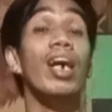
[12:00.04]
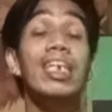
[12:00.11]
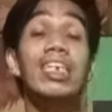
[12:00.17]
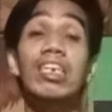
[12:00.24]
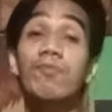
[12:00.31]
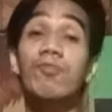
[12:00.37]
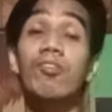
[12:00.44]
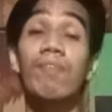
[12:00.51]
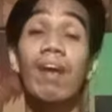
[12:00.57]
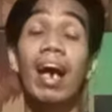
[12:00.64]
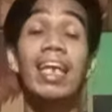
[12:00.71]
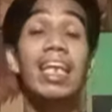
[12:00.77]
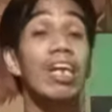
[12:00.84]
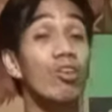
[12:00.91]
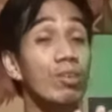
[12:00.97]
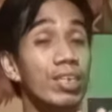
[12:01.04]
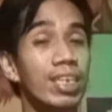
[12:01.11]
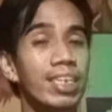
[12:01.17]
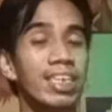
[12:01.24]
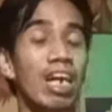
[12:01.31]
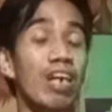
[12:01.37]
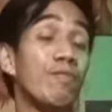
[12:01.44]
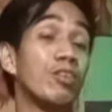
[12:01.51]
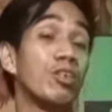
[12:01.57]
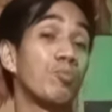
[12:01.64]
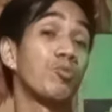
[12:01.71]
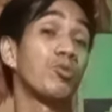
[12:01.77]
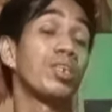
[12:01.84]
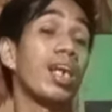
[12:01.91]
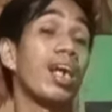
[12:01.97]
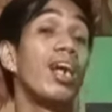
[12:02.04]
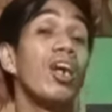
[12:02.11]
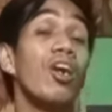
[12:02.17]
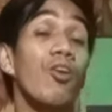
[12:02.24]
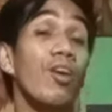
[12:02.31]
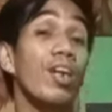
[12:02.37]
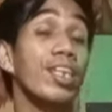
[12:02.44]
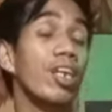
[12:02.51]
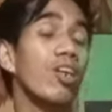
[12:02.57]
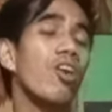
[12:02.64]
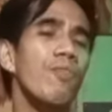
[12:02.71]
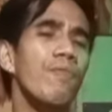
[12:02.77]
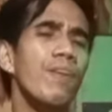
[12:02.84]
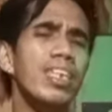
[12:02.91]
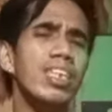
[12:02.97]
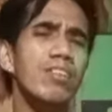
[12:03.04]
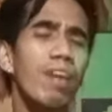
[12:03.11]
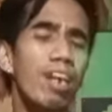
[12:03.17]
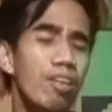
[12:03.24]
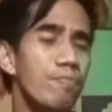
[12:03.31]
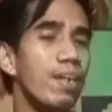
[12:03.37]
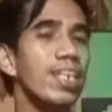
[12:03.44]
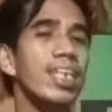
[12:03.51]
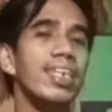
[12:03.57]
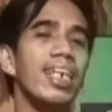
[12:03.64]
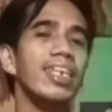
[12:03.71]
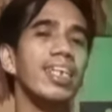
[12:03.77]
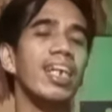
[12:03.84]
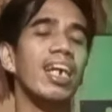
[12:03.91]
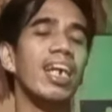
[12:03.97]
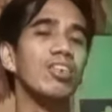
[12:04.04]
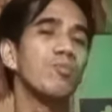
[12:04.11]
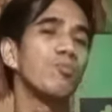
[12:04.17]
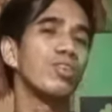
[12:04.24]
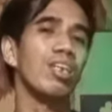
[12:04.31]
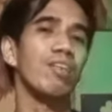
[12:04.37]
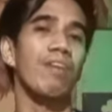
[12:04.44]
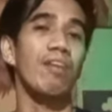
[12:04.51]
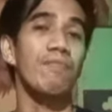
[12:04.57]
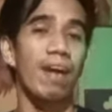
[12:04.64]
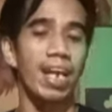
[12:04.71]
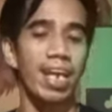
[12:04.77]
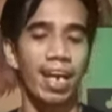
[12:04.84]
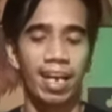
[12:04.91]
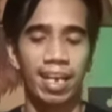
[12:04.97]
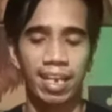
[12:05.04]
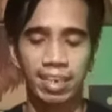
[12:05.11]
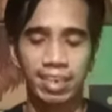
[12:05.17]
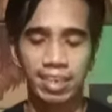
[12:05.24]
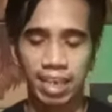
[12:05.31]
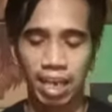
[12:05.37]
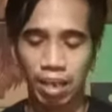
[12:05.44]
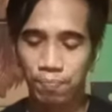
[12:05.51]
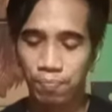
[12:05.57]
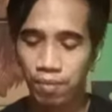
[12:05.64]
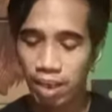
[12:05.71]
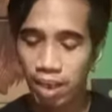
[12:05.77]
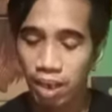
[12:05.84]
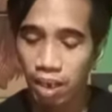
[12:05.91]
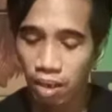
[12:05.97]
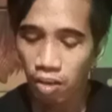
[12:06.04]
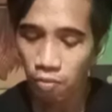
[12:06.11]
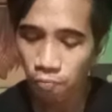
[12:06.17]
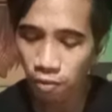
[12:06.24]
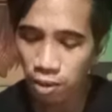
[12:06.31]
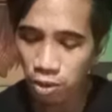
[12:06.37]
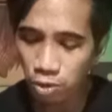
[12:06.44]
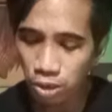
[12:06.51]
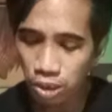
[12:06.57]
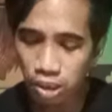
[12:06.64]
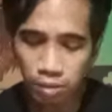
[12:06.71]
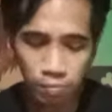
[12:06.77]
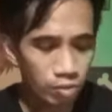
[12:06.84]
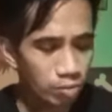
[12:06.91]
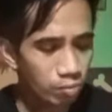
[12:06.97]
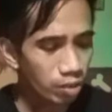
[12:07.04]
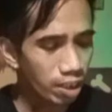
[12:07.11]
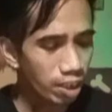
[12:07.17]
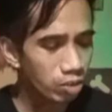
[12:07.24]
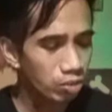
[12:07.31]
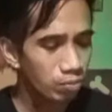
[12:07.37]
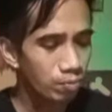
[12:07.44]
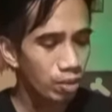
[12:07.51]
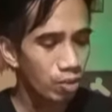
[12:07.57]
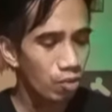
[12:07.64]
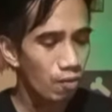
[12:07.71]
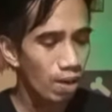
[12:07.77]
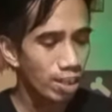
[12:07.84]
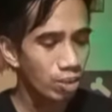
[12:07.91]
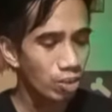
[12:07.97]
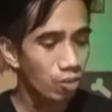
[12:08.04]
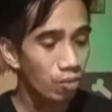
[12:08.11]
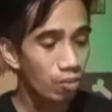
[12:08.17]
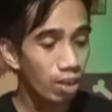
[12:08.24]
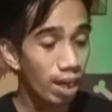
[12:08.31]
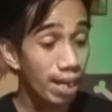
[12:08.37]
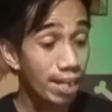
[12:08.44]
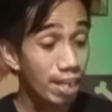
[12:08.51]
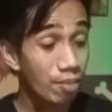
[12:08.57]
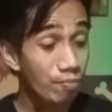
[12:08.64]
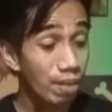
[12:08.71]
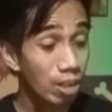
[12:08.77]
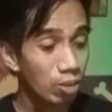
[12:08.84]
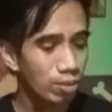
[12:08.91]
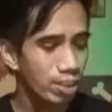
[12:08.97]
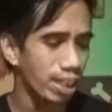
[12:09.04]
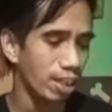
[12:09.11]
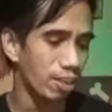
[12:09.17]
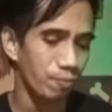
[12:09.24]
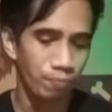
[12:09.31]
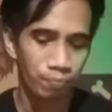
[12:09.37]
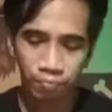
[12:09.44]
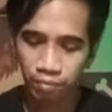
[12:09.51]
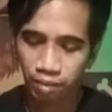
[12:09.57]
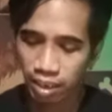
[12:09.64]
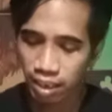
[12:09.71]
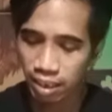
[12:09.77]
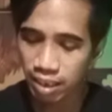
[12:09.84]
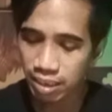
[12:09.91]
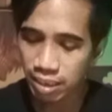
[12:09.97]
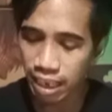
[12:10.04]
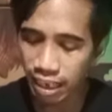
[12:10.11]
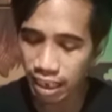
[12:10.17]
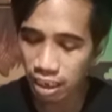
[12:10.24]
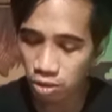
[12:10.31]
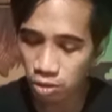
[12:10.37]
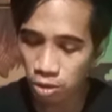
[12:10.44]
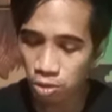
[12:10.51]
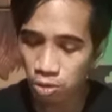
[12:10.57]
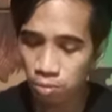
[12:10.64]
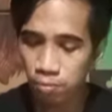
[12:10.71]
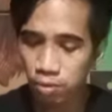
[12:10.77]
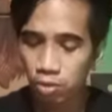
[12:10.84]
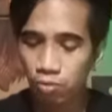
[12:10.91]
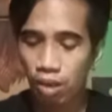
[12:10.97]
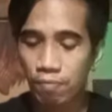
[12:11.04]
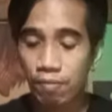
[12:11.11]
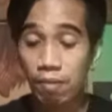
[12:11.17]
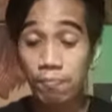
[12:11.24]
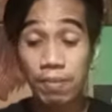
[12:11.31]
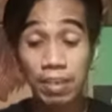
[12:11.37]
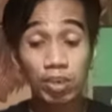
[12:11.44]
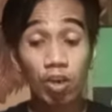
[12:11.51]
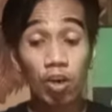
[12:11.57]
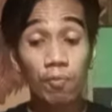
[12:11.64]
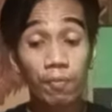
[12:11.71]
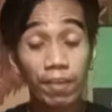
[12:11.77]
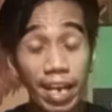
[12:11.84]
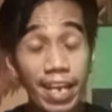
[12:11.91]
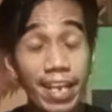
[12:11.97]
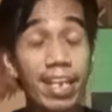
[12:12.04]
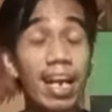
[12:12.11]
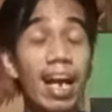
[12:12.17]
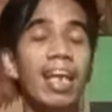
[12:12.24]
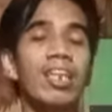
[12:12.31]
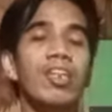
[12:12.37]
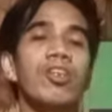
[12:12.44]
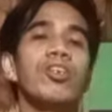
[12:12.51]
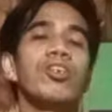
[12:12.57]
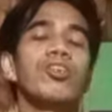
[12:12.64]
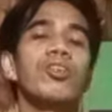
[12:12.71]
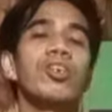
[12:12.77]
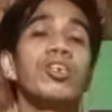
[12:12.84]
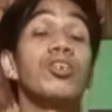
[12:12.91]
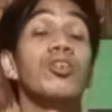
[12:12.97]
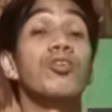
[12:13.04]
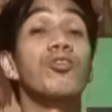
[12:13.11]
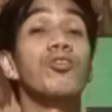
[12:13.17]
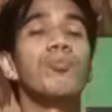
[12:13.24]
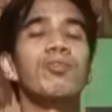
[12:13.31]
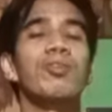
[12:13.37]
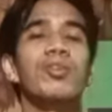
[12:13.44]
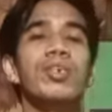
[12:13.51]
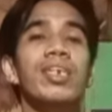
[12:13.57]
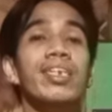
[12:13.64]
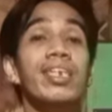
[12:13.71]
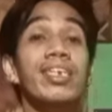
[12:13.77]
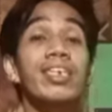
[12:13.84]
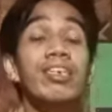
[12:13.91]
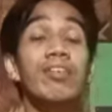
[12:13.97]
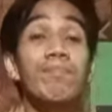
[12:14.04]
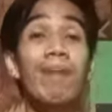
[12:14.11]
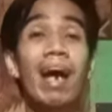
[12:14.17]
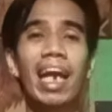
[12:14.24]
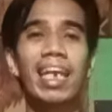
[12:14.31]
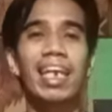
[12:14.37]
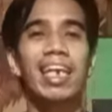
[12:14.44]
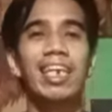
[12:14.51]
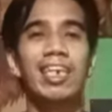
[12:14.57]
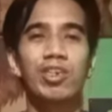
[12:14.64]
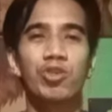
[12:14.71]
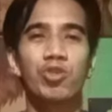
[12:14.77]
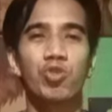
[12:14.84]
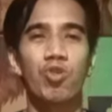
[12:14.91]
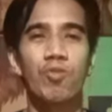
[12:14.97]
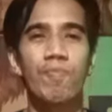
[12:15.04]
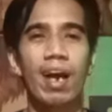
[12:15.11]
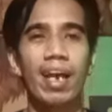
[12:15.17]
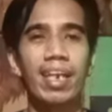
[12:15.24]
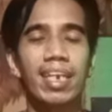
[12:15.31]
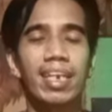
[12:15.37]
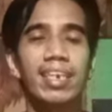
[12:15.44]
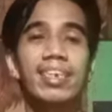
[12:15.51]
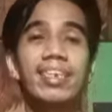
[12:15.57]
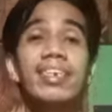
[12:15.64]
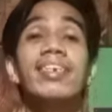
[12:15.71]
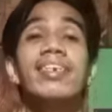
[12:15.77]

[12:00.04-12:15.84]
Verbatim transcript: kayo na pong bahala kung isasama niyo po siya o hindi, or pwedeng makibalita na lang kayo muna mga bayang kanalista. First choice ko po muli, numero 4, Karing Melody. Second choice, numero 9, Piece of Cake. At third choice, yung numero 7, si Mai Jopay.